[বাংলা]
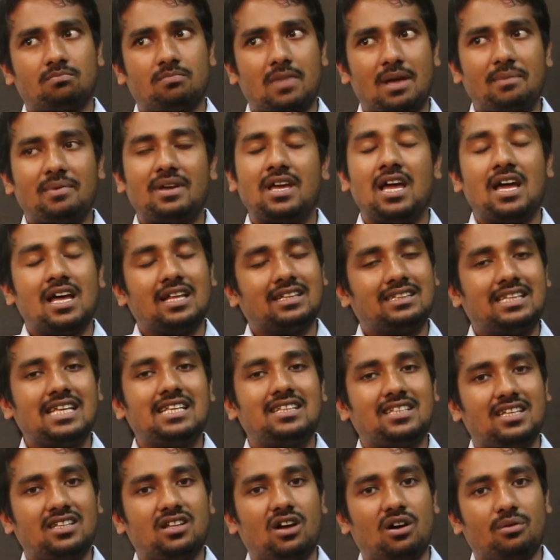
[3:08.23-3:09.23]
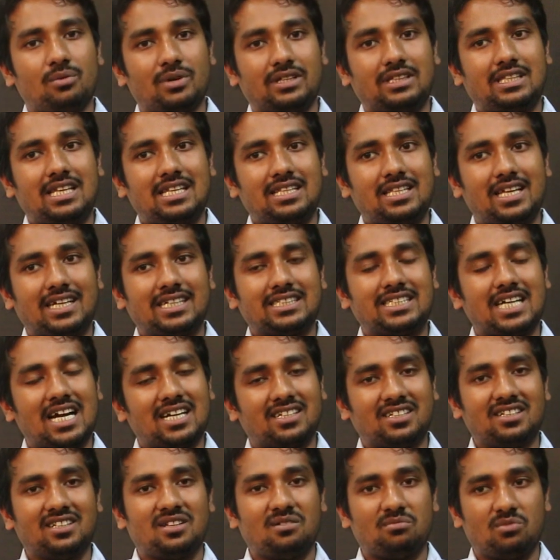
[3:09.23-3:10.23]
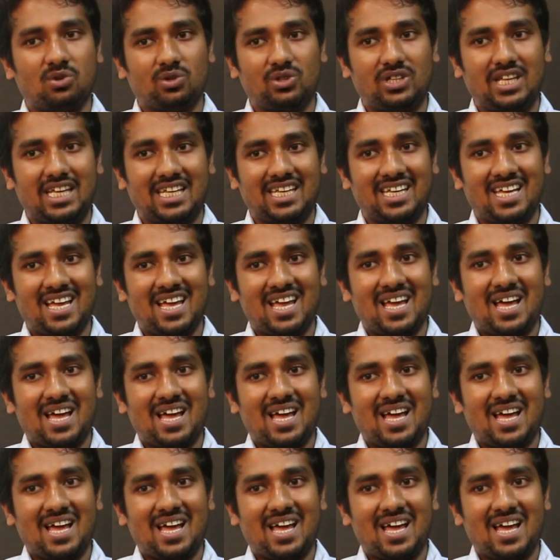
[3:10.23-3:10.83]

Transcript: মেবি তিন দিন হবে তিন থেকে চার দিনের মধ্যেই